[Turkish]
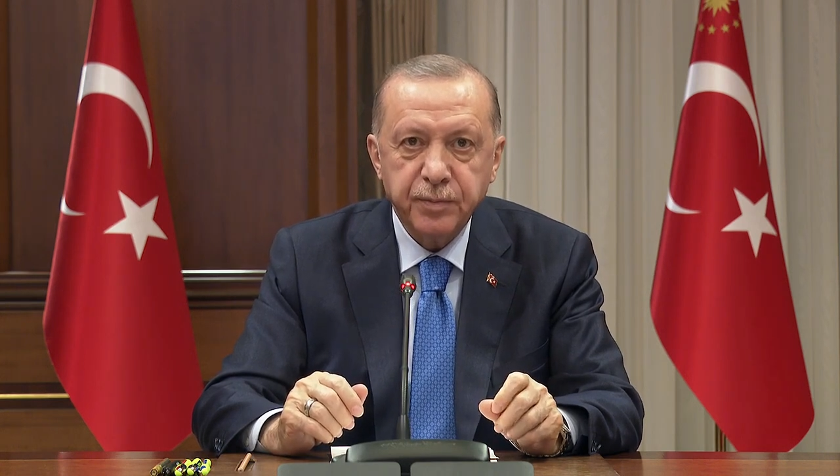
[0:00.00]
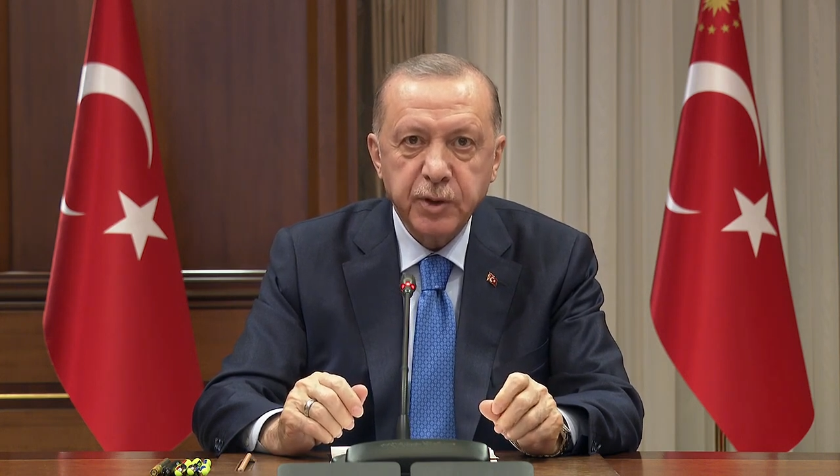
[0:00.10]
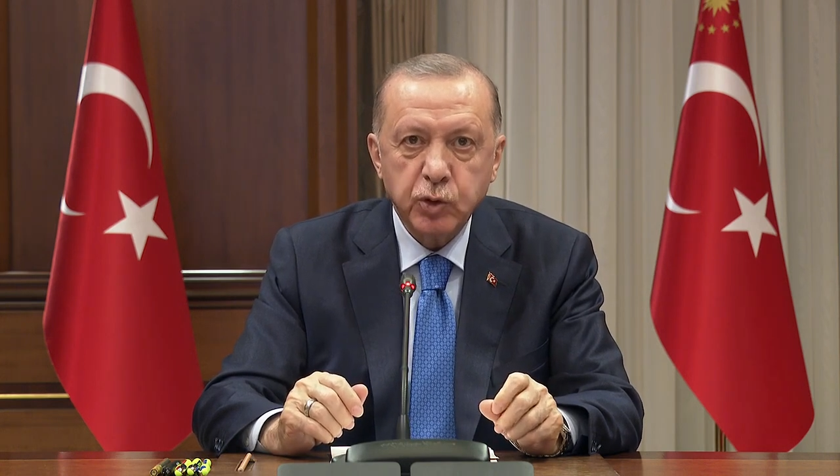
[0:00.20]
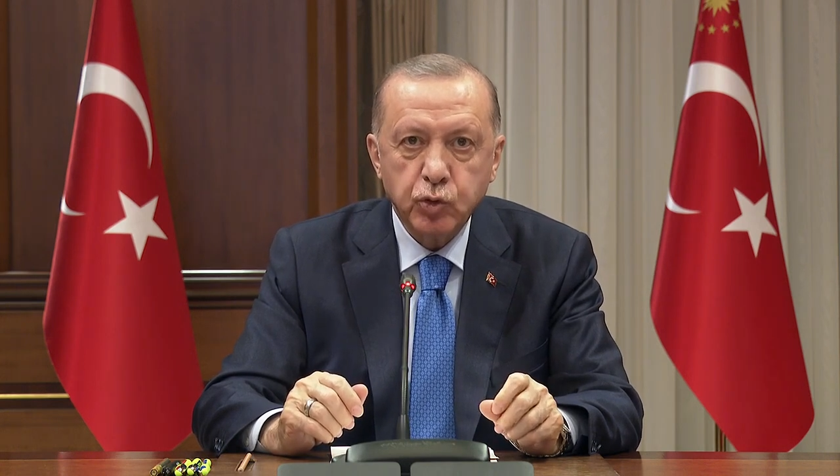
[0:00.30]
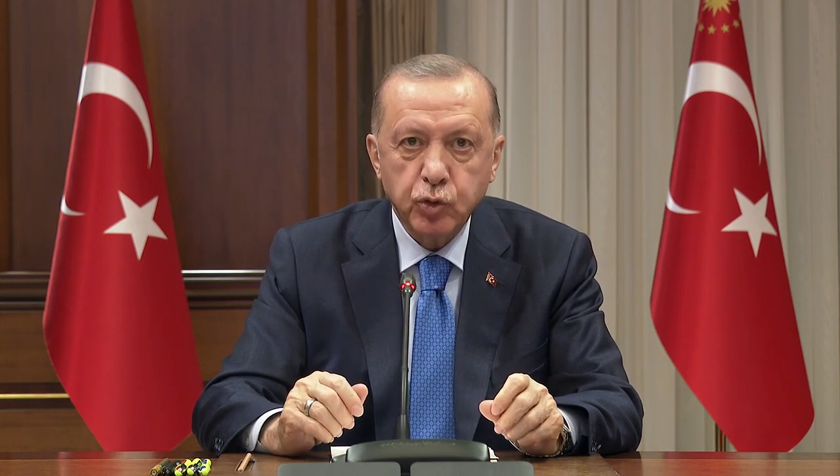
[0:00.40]

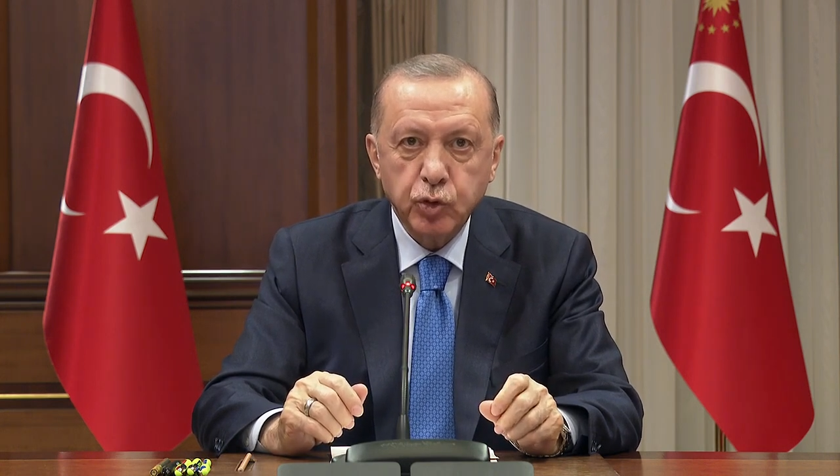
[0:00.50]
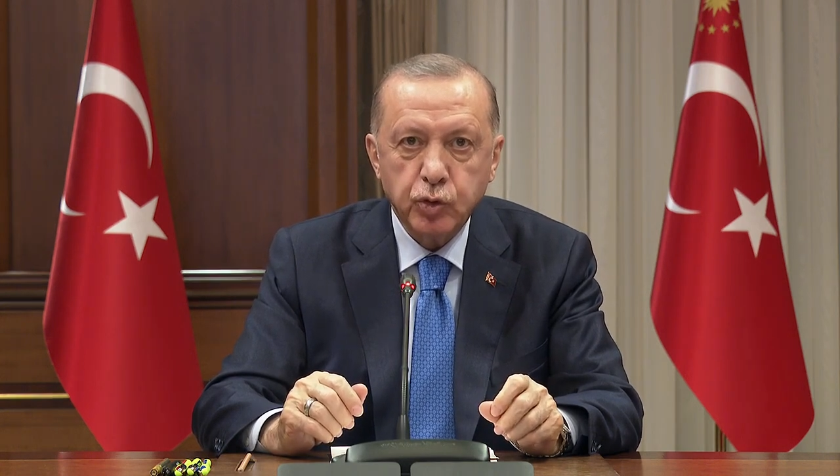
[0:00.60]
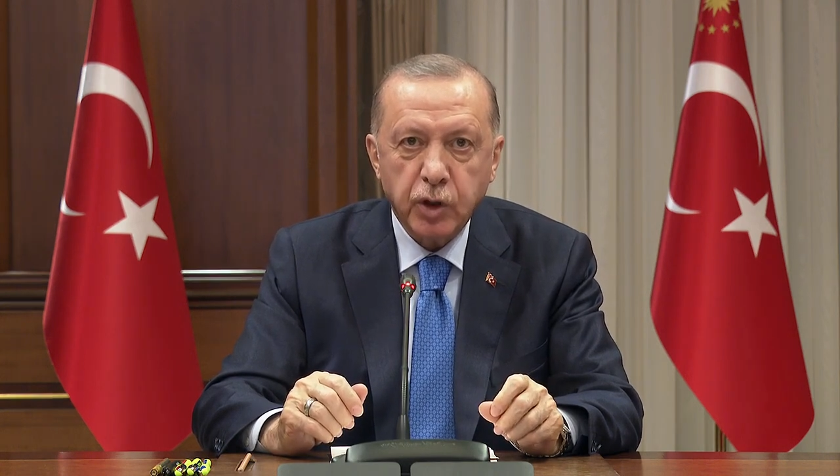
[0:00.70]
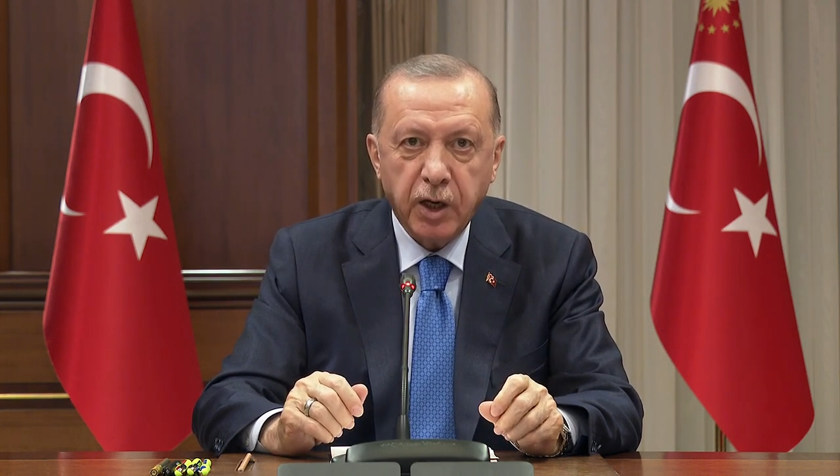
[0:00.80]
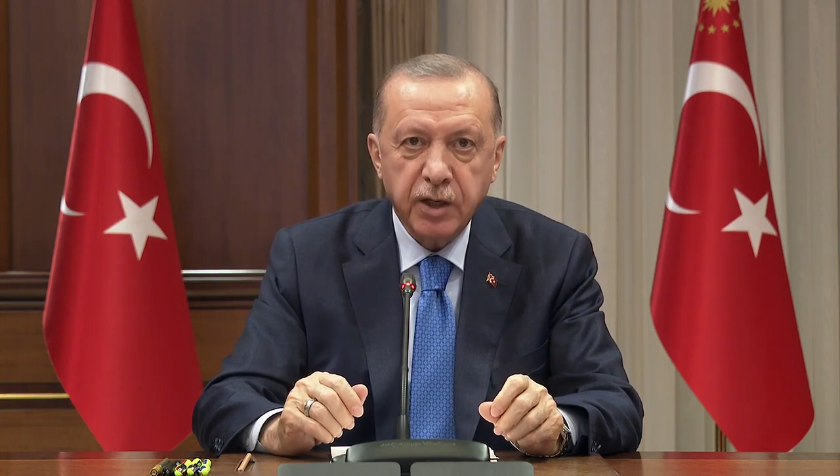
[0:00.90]
bir gurur
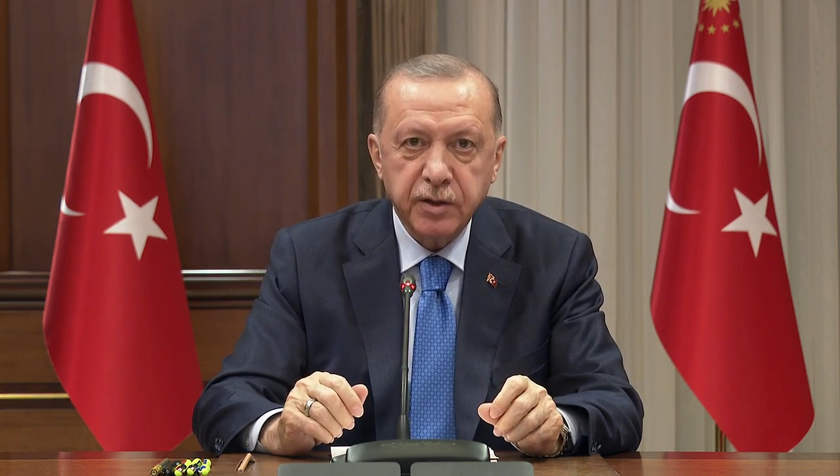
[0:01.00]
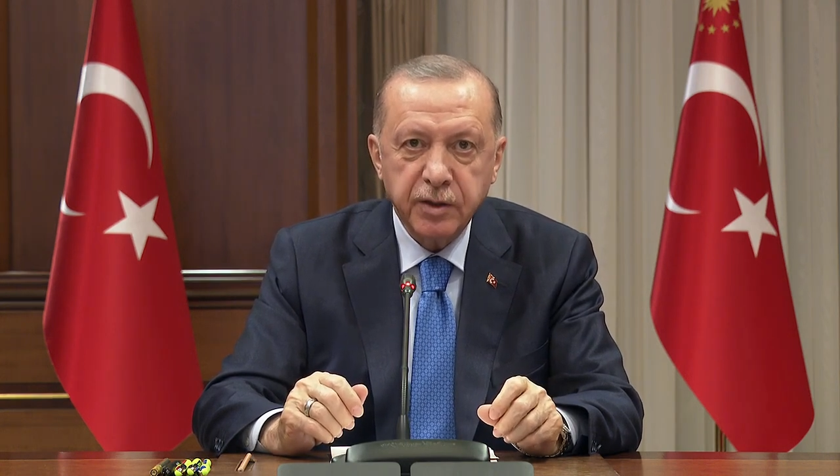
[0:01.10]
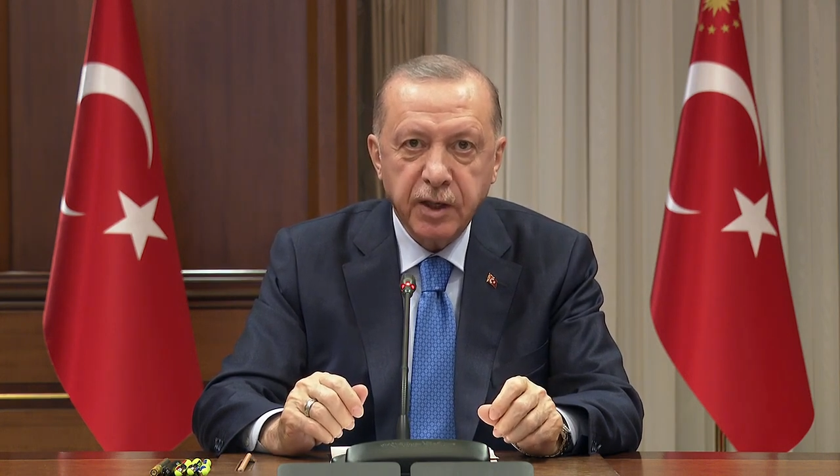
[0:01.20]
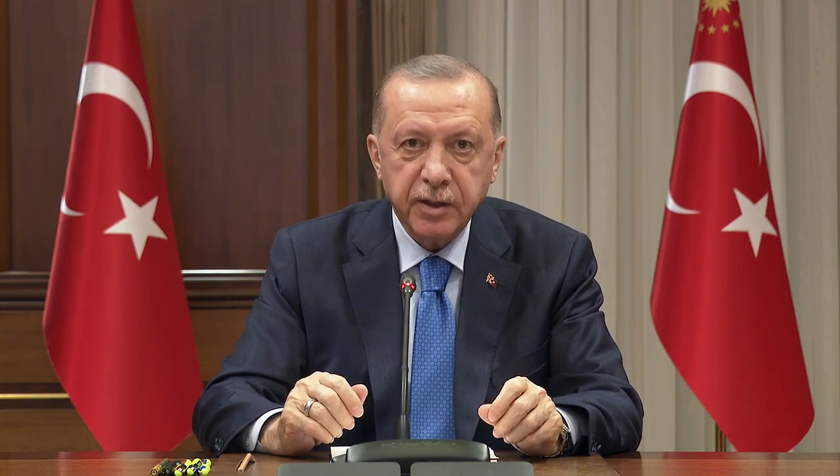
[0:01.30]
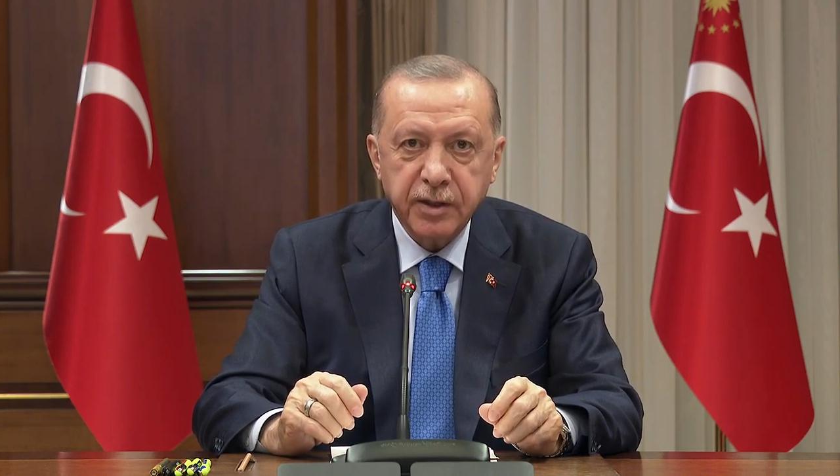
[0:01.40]

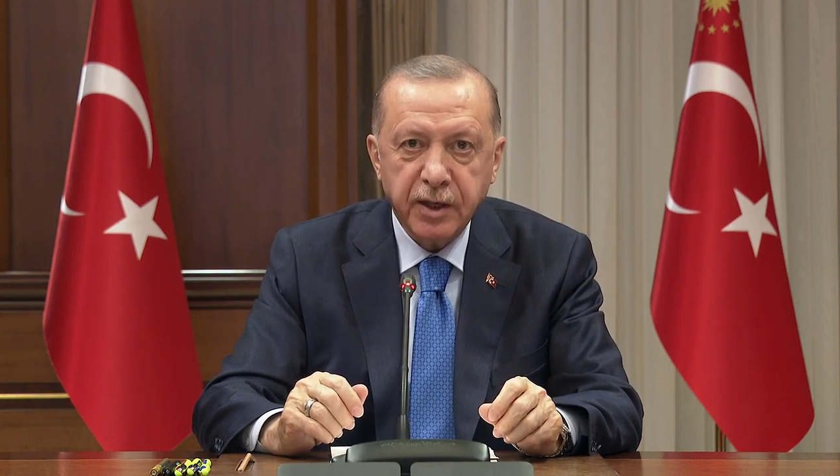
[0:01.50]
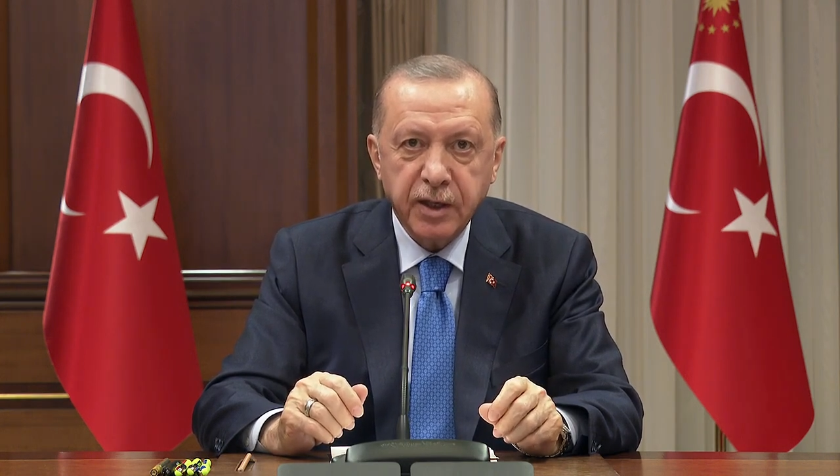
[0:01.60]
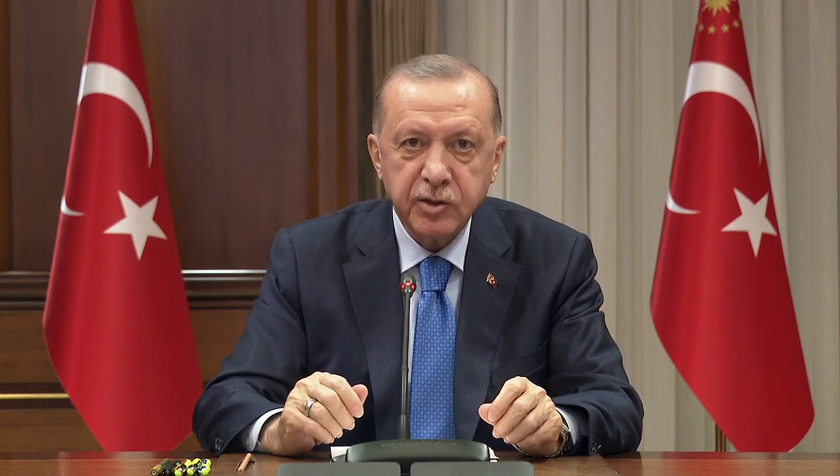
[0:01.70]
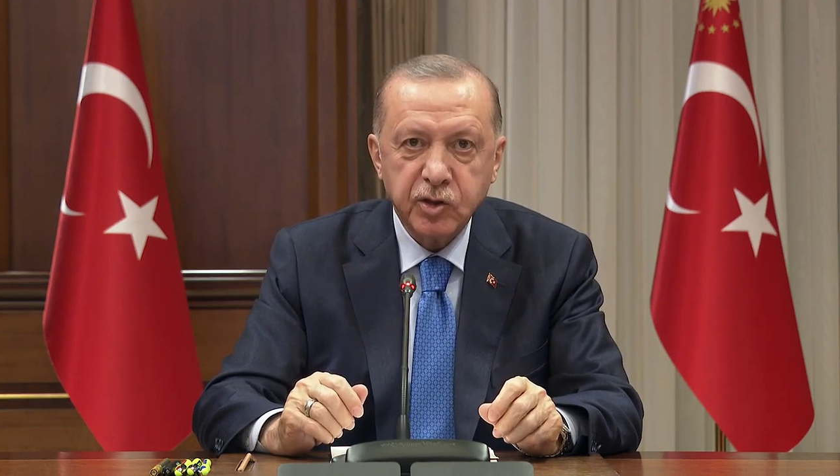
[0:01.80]
anına daha